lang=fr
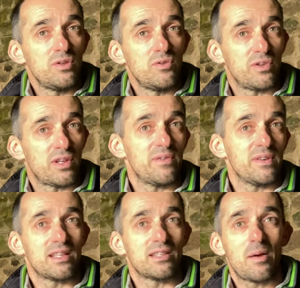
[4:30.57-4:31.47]
il nous faudrait
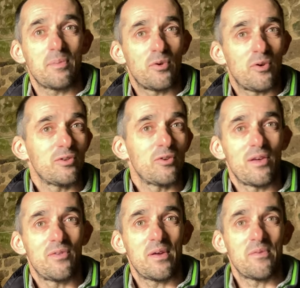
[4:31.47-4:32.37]
20 hectares pour rendre
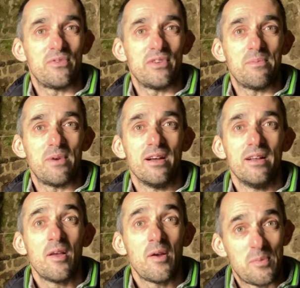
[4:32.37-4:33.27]
la ferme viable
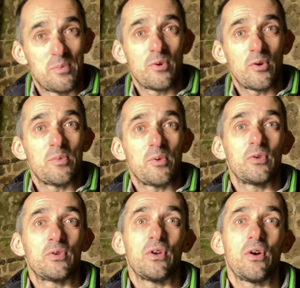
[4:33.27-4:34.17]
pour le
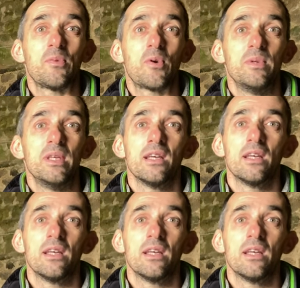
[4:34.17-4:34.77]
producteur en brebis.